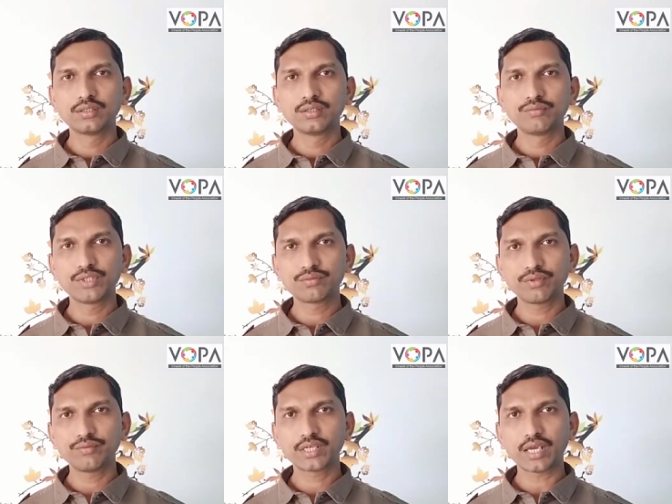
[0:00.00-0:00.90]

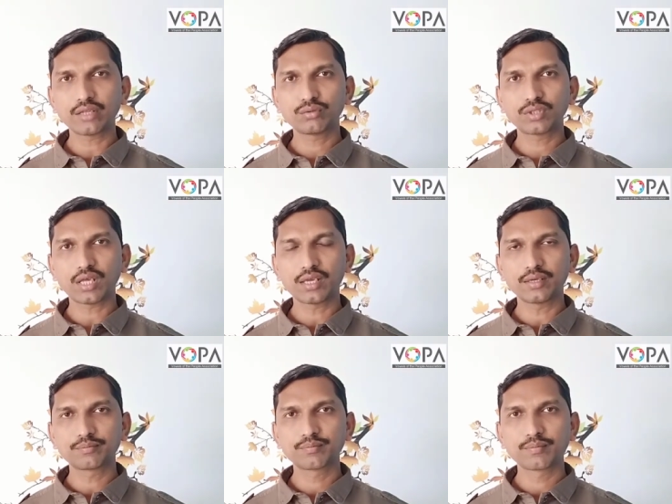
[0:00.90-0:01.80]
विश्वविख्यात होता है
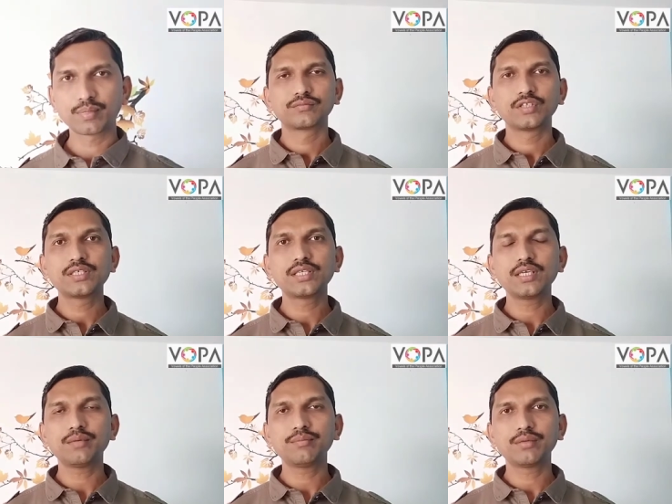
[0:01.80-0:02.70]

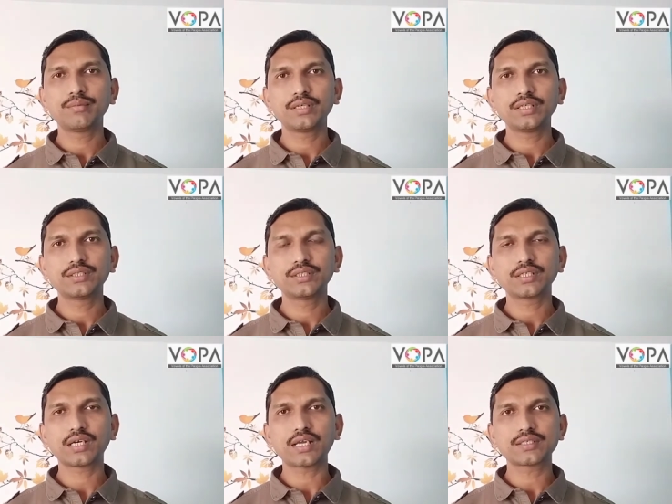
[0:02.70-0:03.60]
इसलिए बीरबल ने
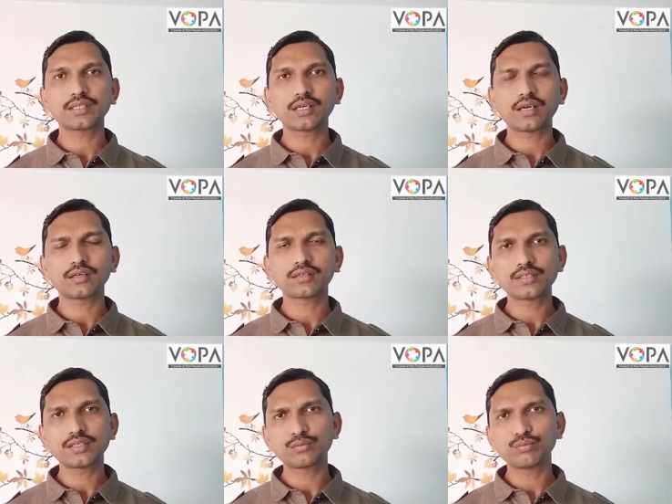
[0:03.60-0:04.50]
चित्रकार से कहा कि
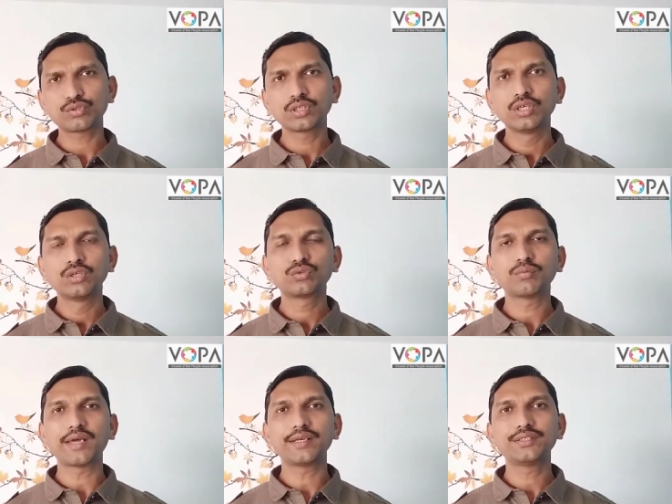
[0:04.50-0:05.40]
सचमुच
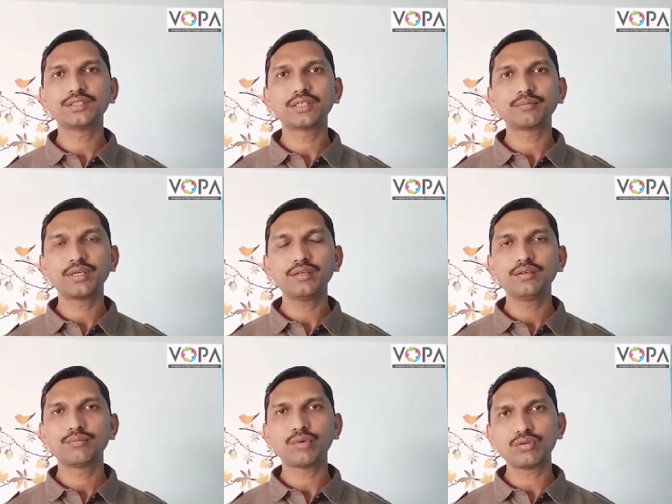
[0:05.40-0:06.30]
तुम्हारे चित्र में
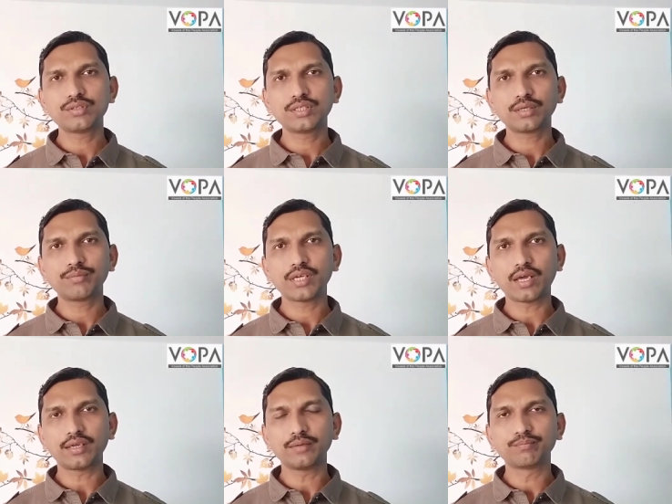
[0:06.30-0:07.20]
बहुत सी कमियां हैं